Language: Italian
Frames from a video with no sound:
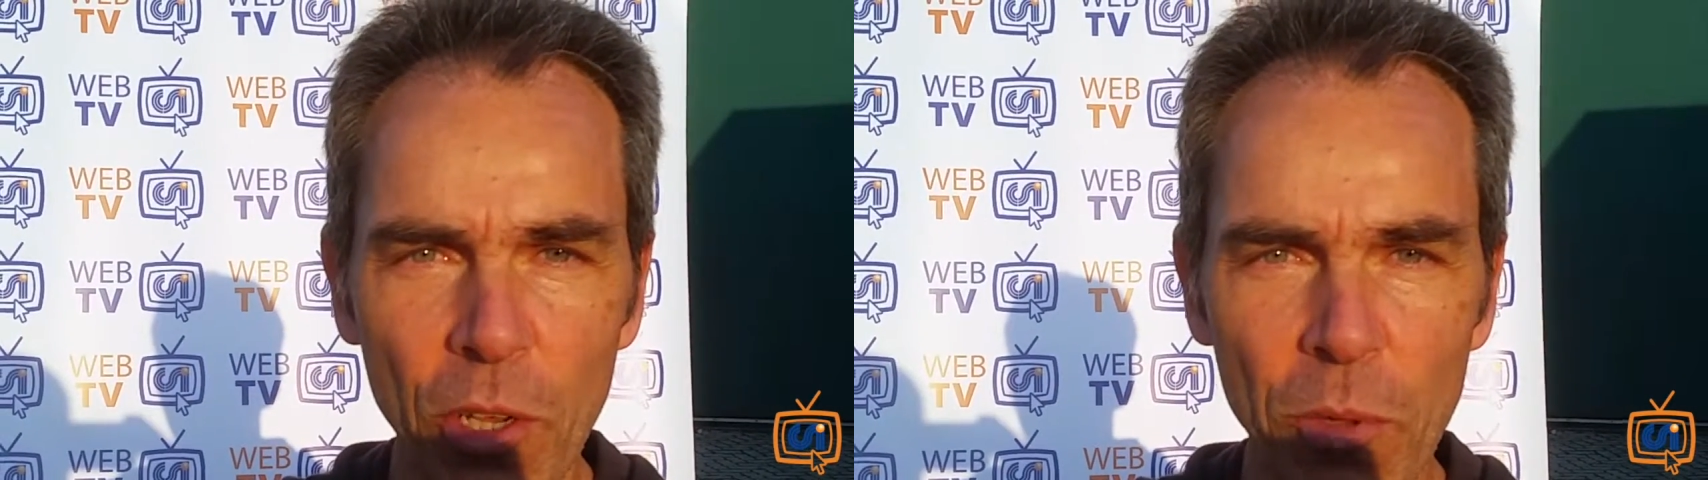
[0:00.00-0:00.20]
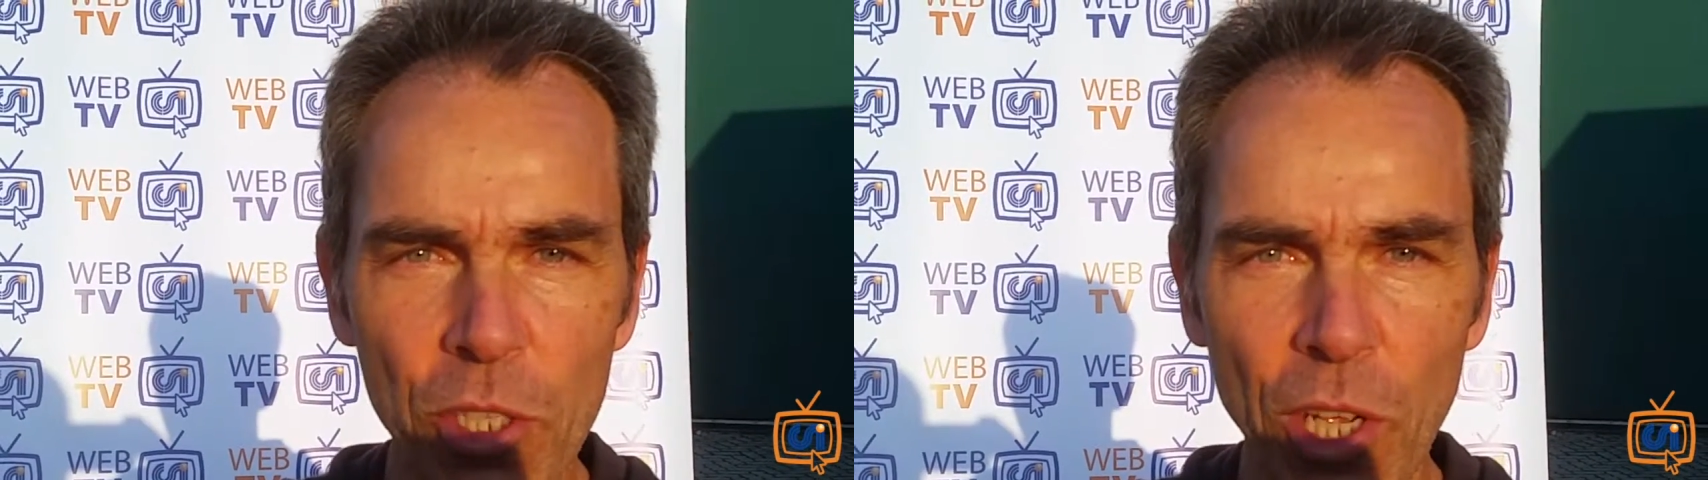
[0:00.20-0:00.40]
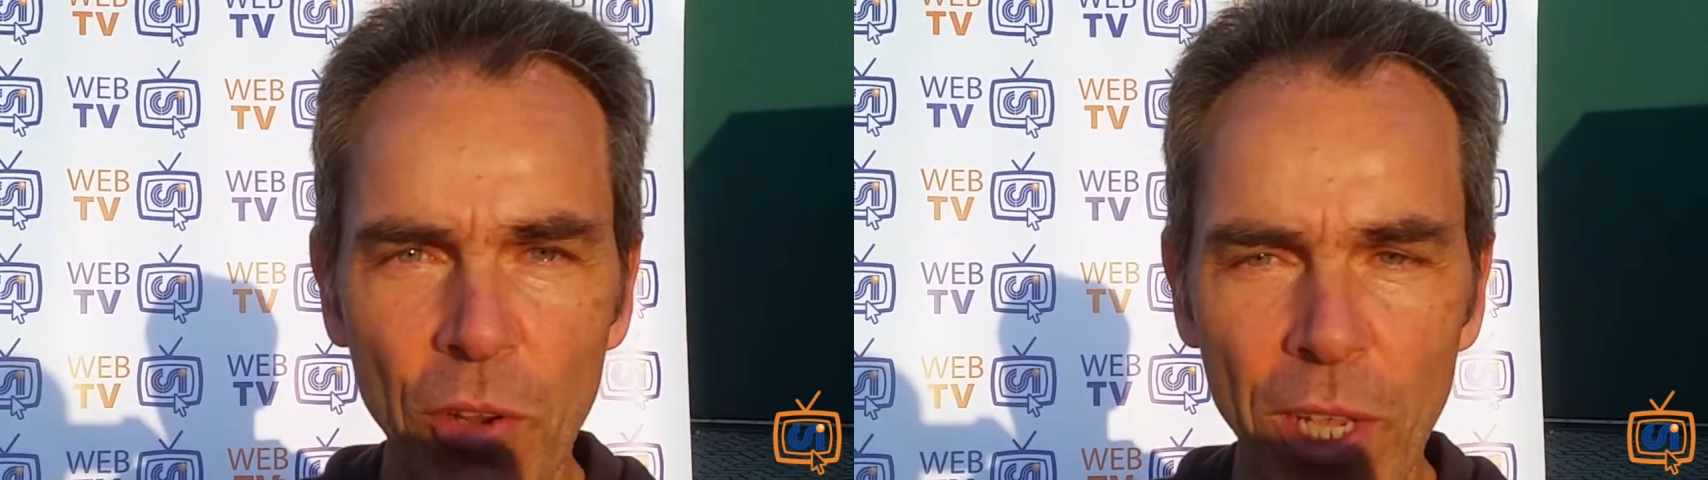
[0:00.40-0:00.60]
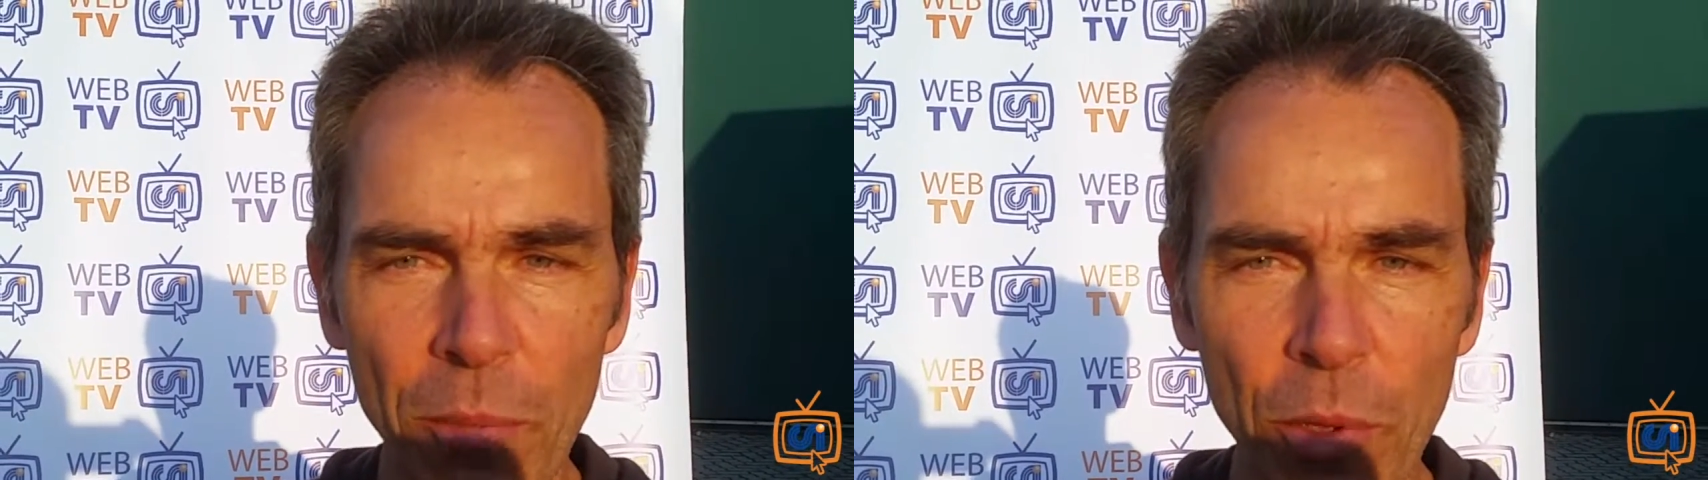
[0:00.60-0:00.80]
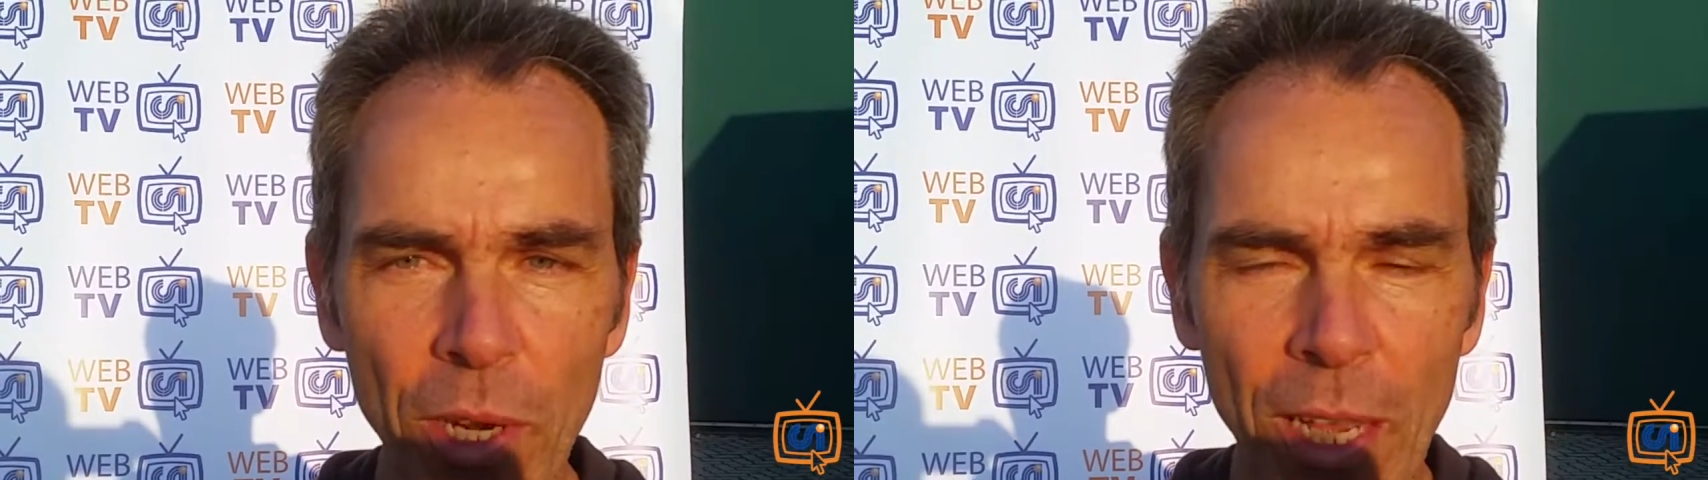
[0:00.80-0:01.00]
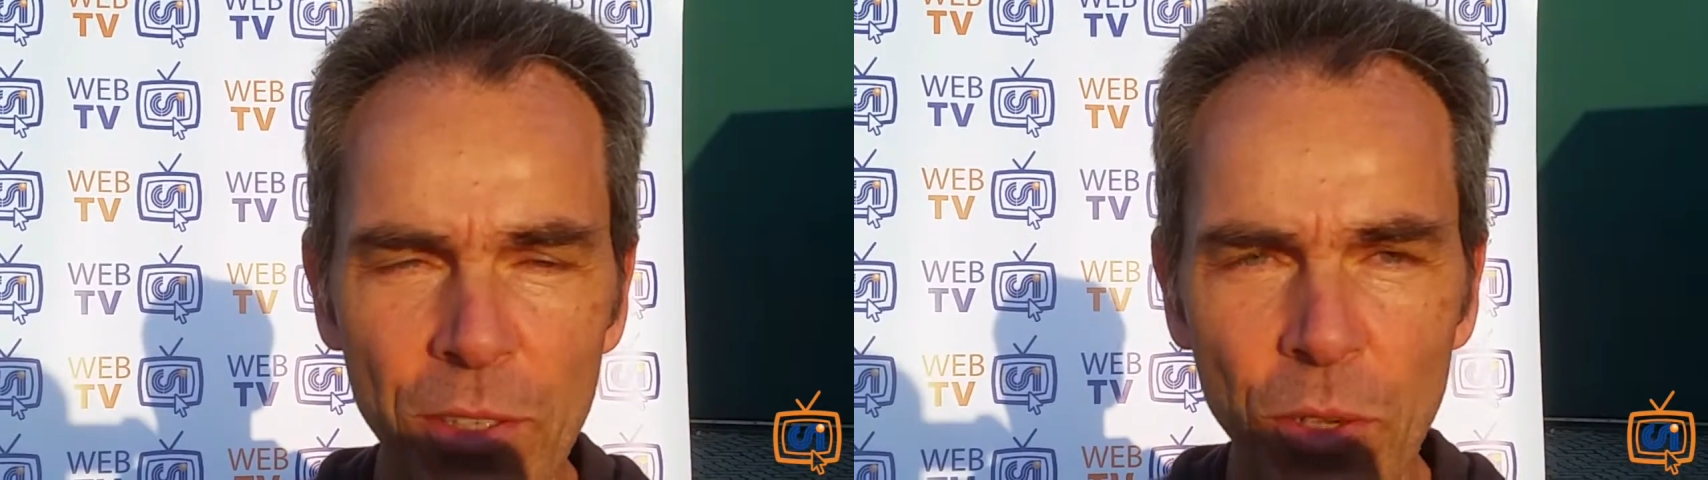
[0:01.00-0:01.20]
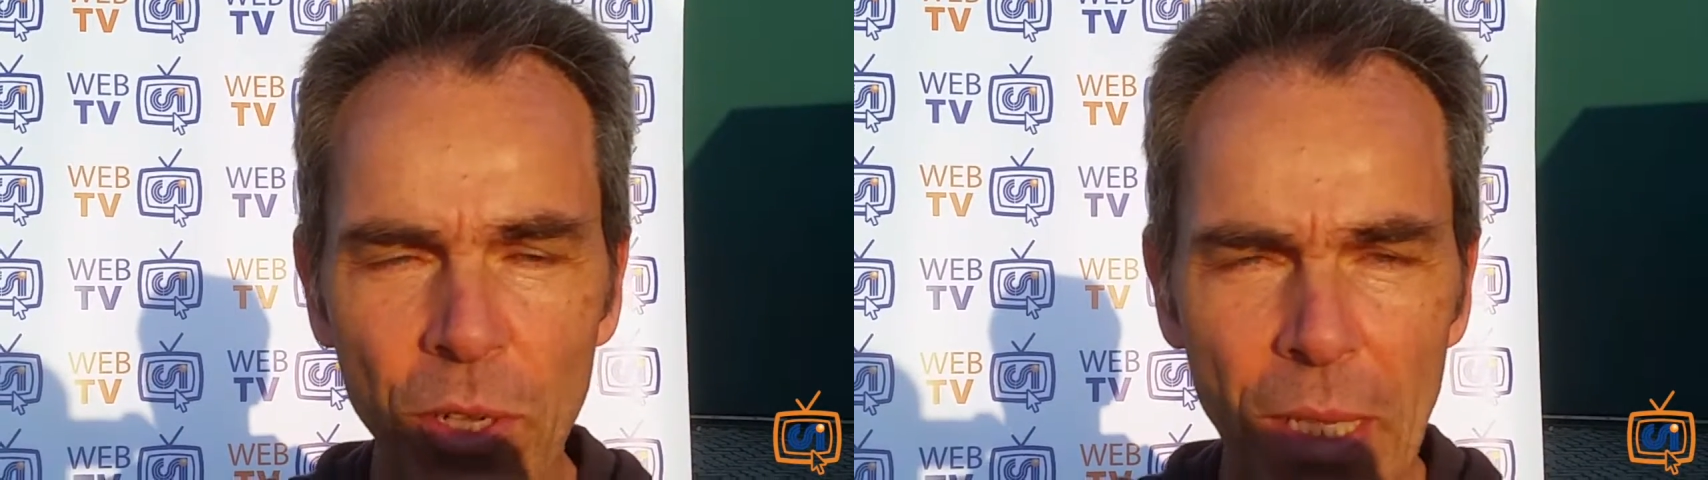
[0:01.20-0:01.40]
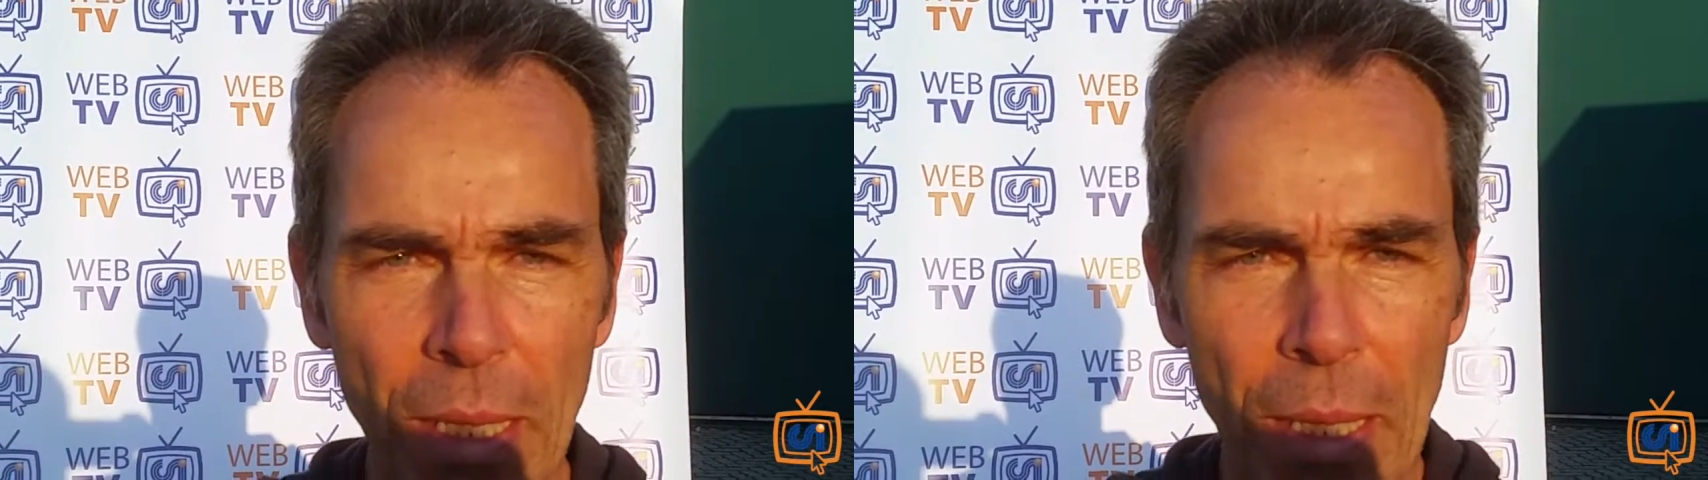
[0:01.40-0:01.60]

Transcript: ricominciare un campionato